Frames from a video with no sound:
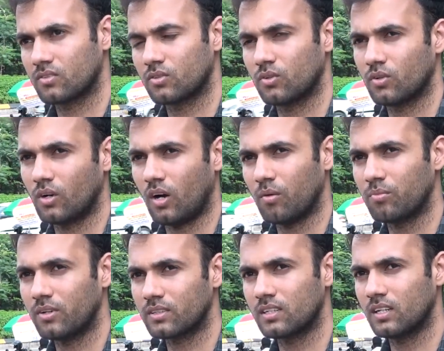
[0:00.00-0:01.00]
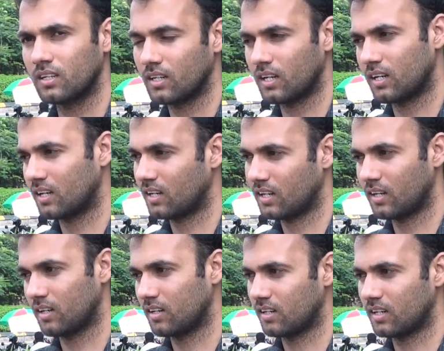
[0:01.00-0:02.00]
సో ఆబ్వియస్లీ
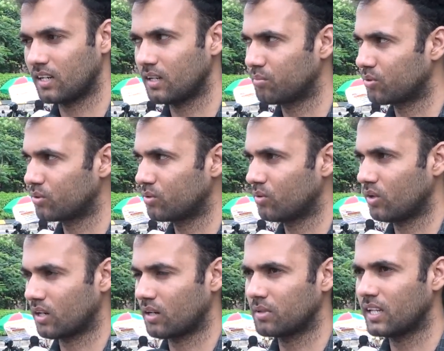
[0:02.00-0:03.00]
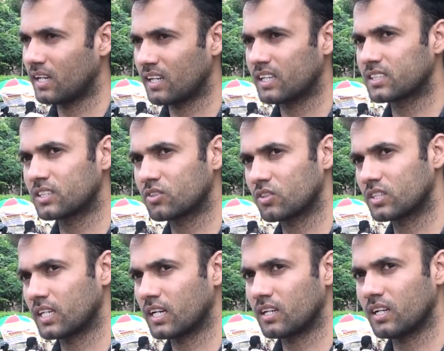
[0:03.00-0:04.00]
అంటే ఇప్పుడు ఒకరి మీద ఎలిగేషన్స్
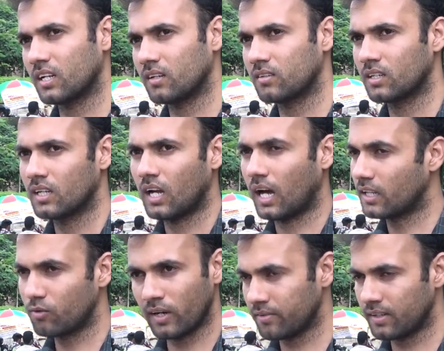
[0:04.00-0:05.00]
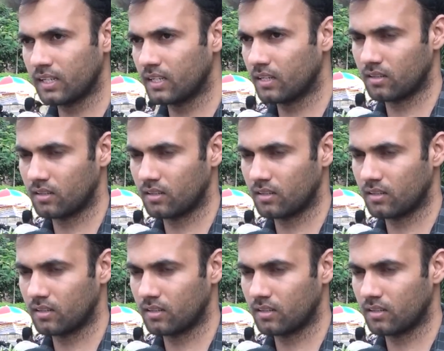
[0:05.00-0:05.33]
వచ్చాయంటే అది వైఫ్ అనేది